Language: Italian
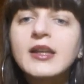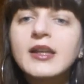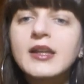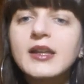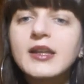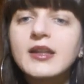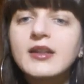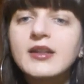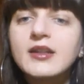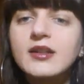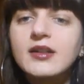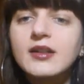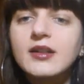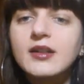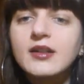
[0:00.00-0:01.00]
e,
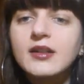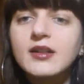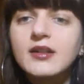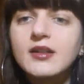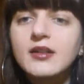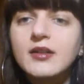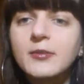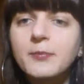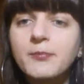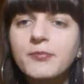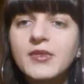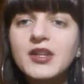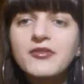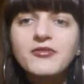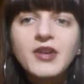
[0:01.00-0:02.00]

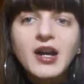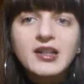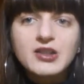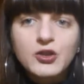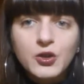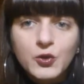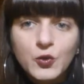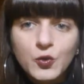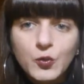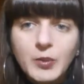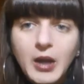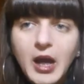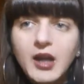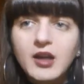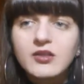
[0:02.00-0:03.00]
eh, e fa
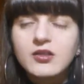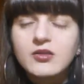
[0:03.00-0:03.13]
schiuma,